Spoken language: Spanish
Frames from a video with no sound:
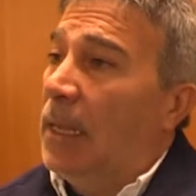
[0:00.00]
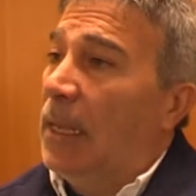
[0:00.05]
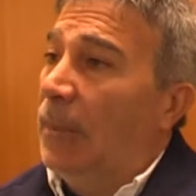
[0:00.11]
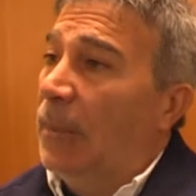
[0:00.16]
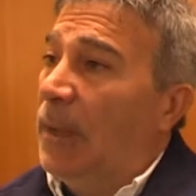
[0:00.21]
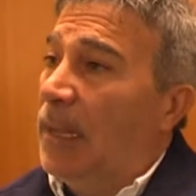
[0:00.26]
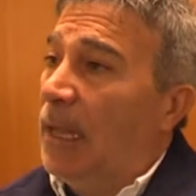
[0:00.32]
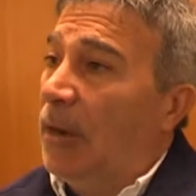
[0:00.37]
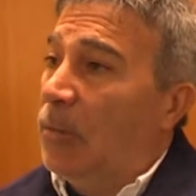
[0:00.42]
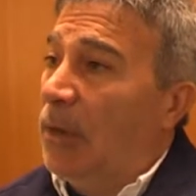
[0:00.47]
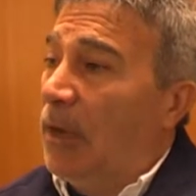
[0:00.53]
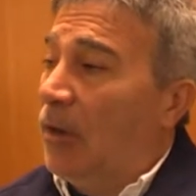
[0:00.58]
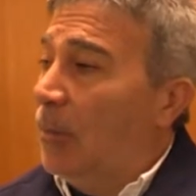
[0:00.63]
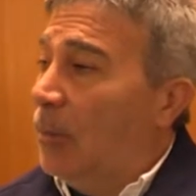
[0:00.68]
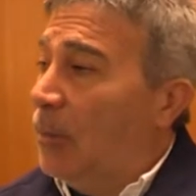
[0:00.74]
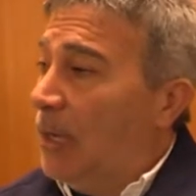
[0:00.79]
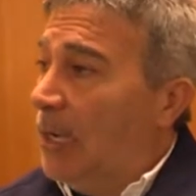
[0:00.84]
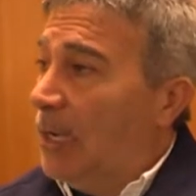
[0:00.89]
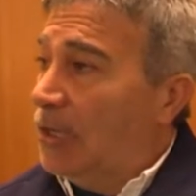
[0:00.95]
de mandar una
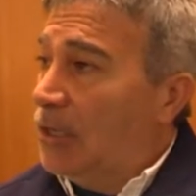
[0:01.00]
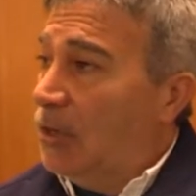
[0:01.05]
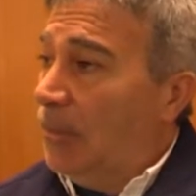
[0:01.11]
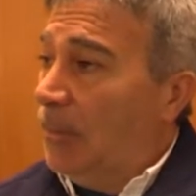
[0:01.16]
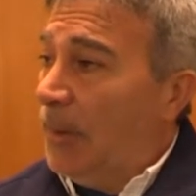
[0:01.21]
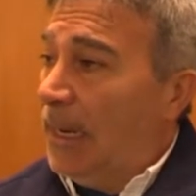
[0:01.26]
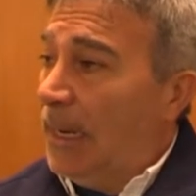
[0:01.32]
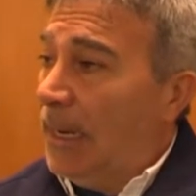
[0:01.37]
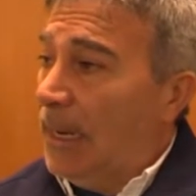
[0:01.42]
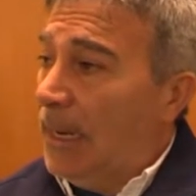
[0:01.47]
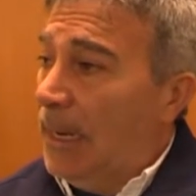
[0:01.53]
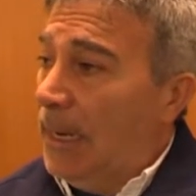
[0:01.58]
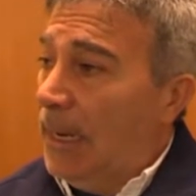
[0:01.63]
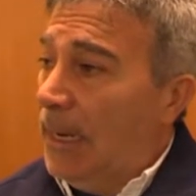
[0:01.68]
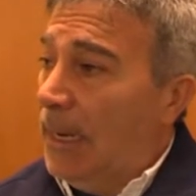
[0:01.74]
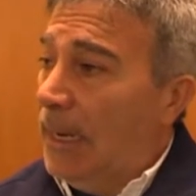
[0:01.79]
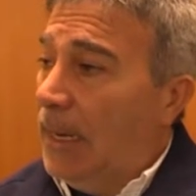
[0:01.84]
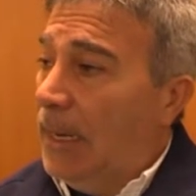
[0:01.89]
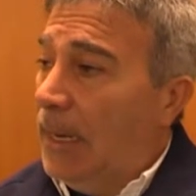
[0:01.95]
comunicación para
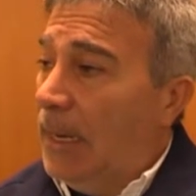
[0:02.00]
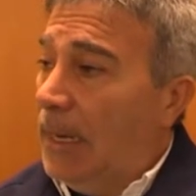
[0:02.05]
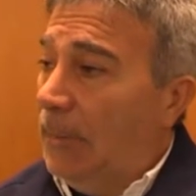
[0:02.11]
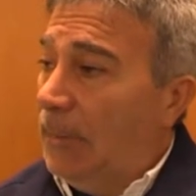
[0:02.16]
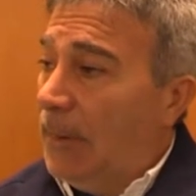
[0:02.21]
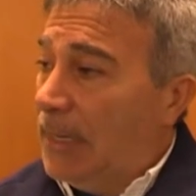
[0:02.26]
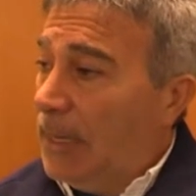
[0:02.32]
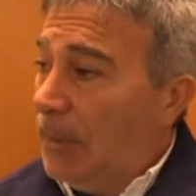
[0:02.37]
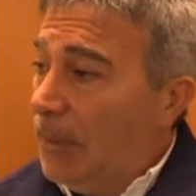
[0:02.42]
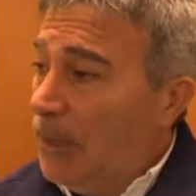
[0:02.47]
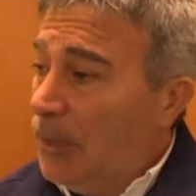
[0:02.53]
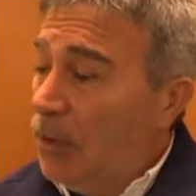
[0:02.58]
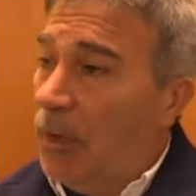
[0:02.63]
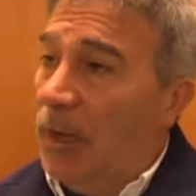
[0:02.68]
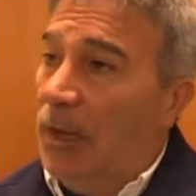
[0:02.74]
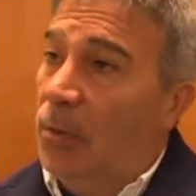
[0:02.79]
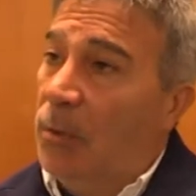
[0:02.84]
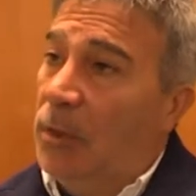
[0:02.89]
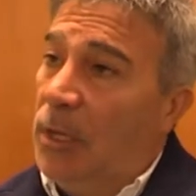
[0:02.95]
que el Departamento
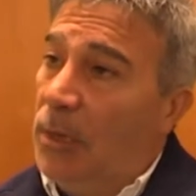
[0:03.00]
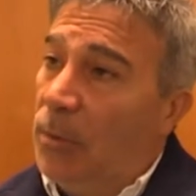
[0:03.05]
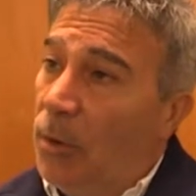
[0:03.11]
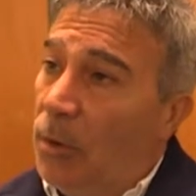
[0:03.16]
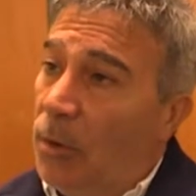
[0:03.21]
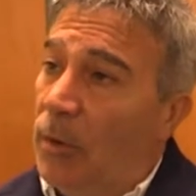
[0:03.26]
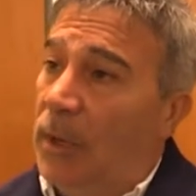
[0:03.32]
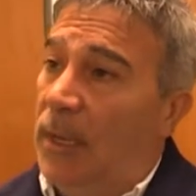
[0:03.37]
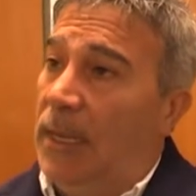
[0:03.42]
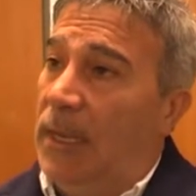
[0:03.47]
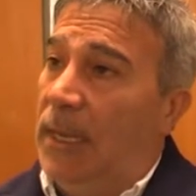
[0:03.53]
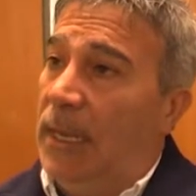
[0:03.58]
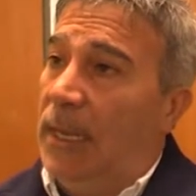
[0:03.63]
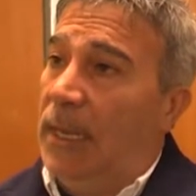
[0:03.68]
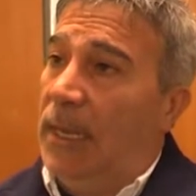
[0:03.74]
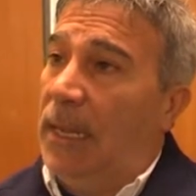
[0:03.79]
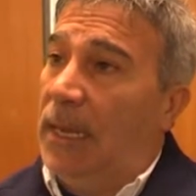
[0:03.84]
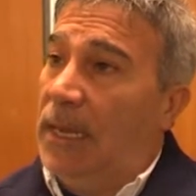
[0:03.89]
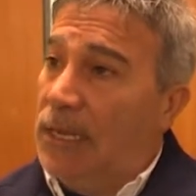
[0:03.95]
Ejecutivo
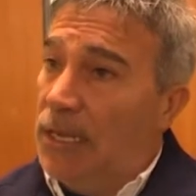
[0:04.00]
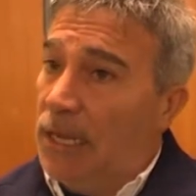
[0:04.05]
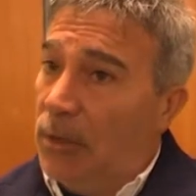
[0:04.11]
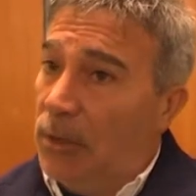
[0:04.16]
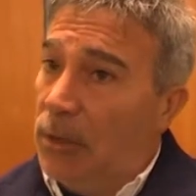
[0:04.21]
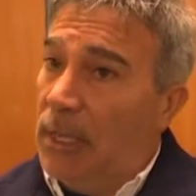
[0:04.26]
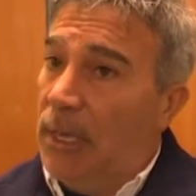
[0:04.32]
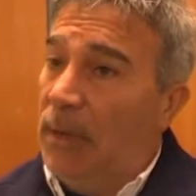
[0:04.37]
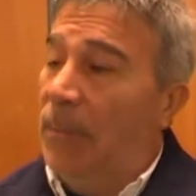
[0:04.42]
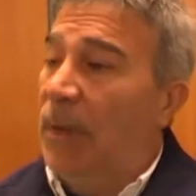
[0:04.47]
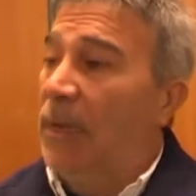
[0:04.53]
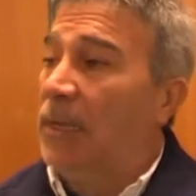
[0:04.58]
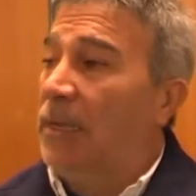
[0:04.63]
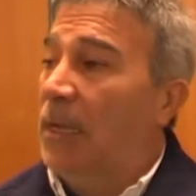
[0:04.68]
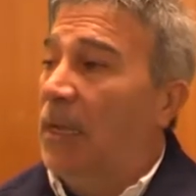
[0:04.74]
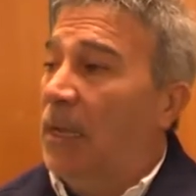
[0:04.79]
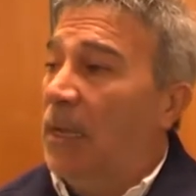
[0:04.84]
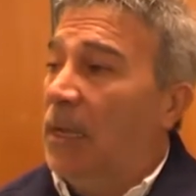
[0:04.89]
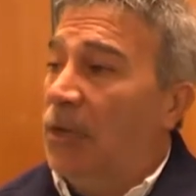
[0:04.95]
este, analice los
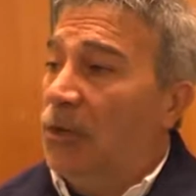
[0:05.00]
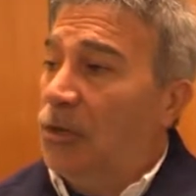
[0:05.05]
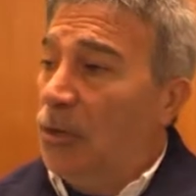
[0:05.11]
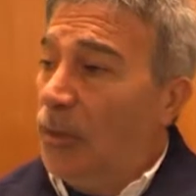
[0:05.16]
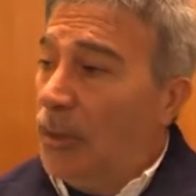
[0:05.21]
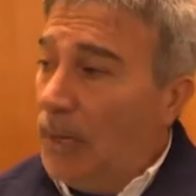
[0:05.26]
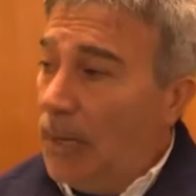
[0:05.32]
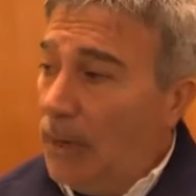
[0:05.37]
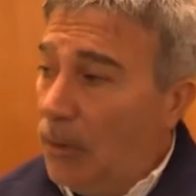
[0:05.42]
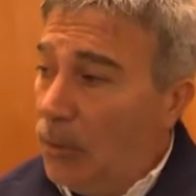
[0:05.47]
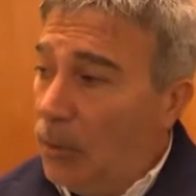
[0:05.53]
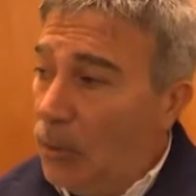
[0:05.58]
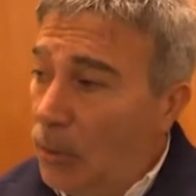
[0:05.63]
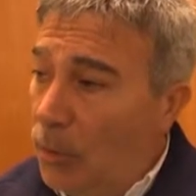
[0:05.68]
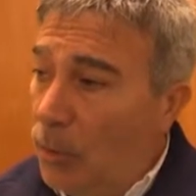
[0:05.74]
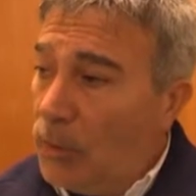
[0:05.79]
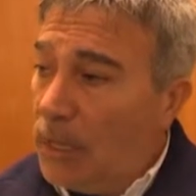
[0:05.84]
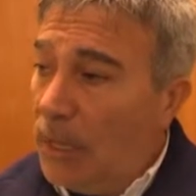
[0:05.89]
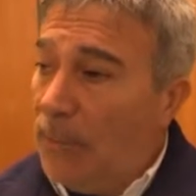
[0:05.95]
temas sobre
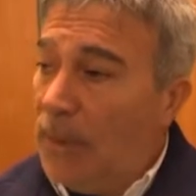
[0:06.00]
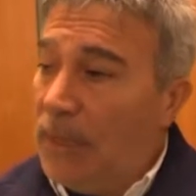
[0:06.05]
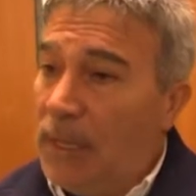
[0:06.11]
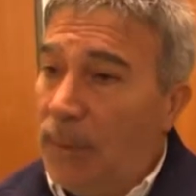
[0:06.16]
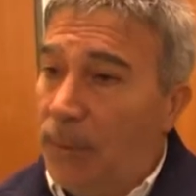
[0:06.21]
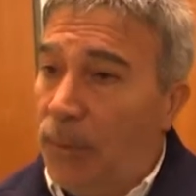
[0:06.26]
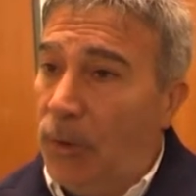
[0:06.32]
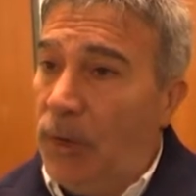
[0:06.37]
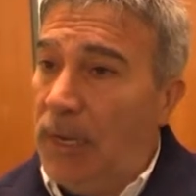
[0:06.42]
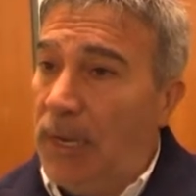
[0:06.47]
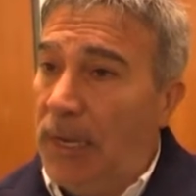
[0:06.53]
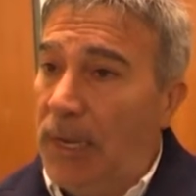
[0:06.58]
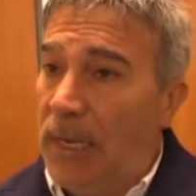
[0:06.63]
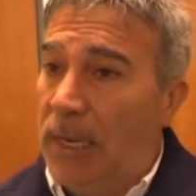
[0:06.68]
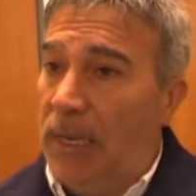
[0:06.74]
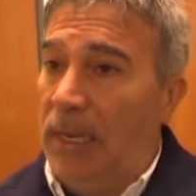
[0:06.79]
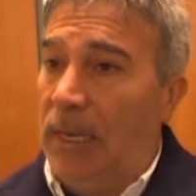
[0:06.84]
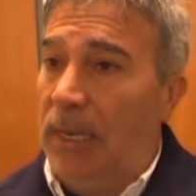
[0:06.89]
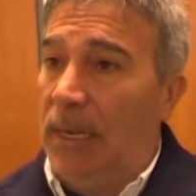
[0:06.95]
justamente
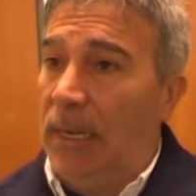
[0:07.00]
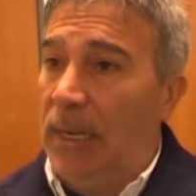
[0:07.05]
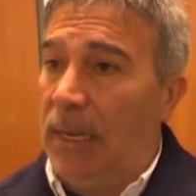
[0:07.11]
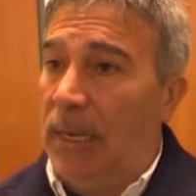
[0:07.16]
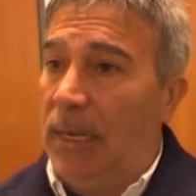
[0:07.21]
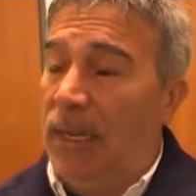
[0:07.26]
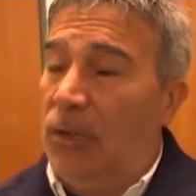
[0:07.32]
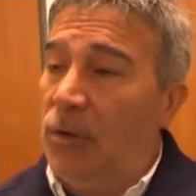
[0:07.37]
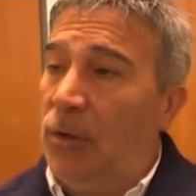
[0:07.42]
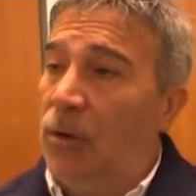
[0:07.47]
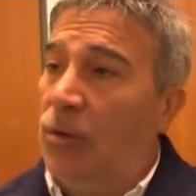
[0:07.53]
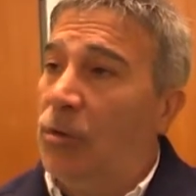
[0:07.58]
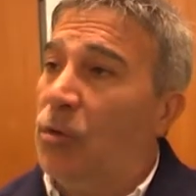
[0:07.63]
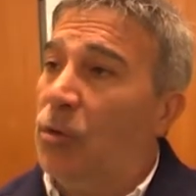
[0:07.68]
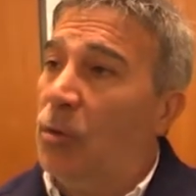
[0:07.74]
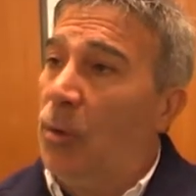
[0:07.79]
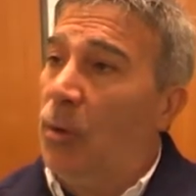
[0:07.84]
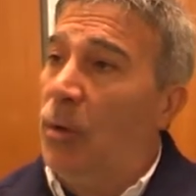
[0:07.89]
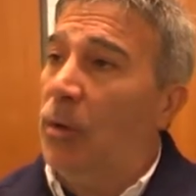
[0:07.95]
porque Edenor
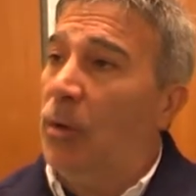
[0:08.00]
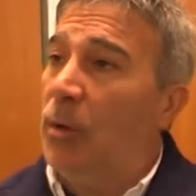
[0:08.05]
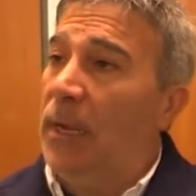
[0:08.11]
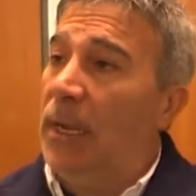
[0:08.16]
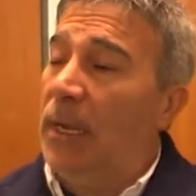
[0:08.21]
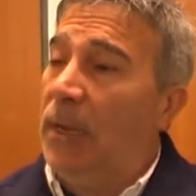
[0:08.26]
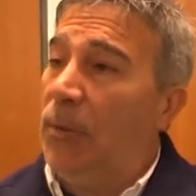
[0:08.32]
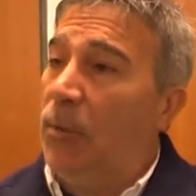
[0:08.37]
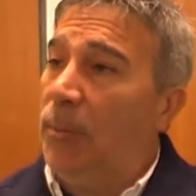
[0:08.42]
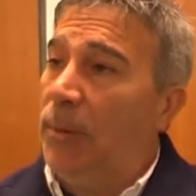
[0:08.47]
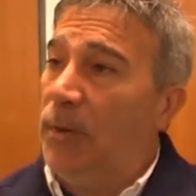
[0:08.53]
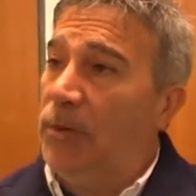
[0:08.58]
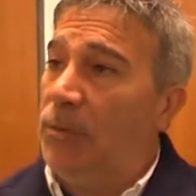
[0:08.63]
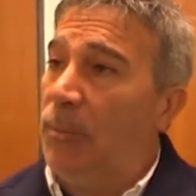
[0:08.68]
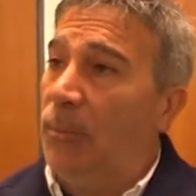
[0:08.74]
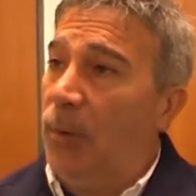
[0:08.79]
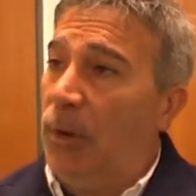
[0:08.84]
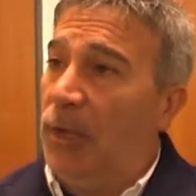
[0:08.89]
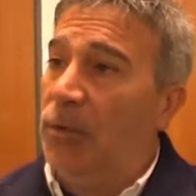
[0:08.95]
tuvo eh, un
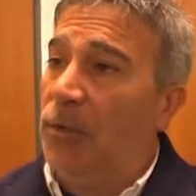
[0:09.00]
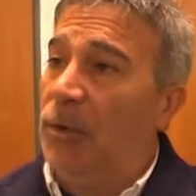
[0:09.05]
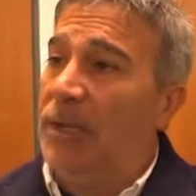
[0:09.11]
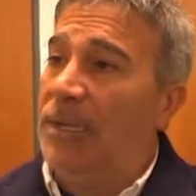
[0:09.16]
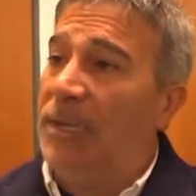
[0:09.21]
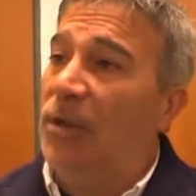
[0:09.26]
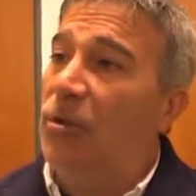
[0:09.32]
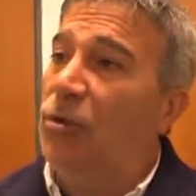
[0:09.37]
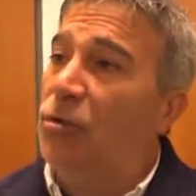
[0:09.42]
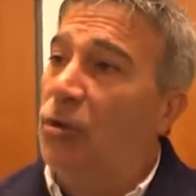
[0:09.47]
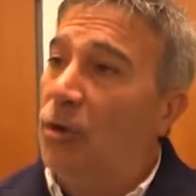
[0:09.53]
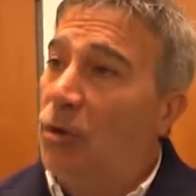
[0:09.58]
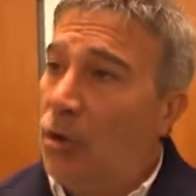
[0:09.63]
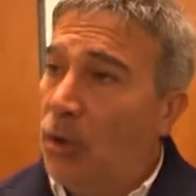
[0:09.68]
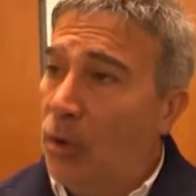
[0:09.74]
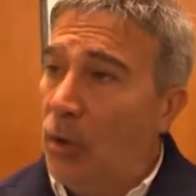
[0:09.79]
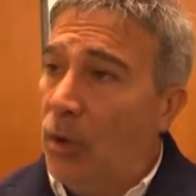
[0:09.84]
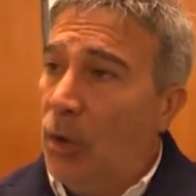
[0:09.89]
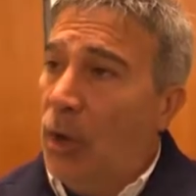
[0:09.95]
presupuesto que se le
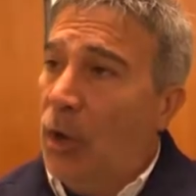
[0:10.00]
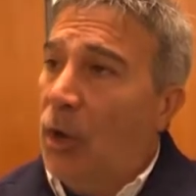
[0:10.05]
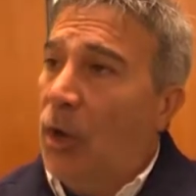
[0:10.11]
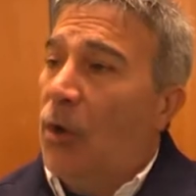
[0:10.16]
otorgó